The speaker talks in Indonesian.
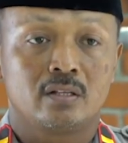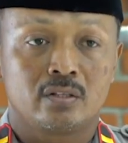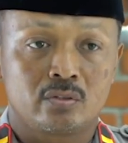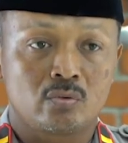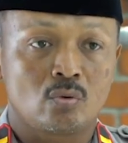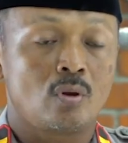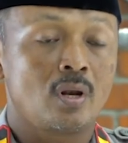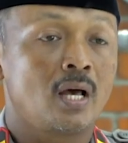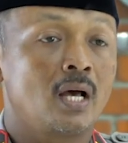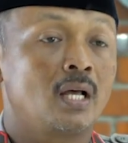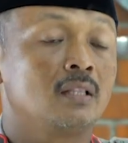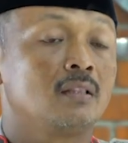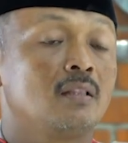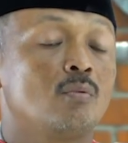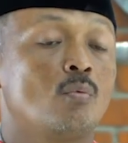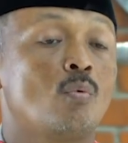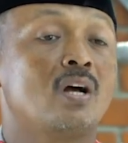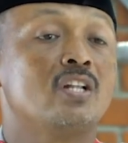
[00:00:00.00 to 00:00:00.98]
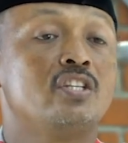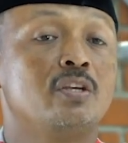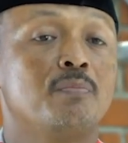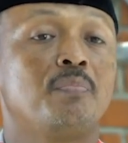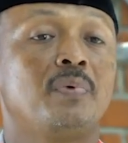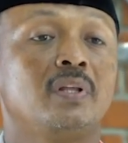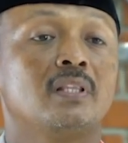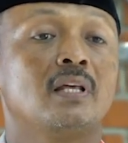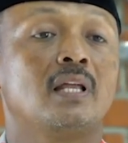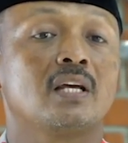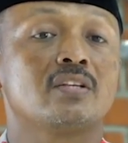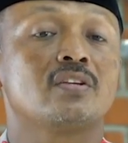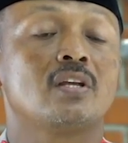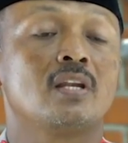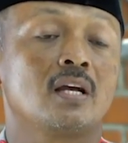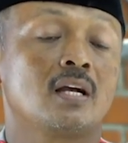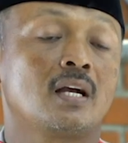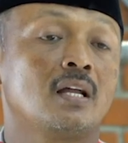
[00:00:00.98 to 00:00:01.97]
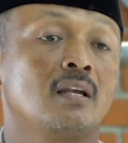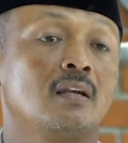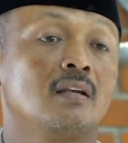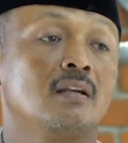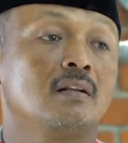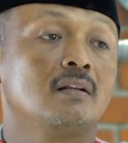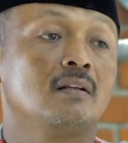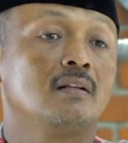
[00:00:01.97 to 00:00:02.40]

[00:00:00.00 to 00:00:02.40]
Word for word: Salat wajib kita laksanakan.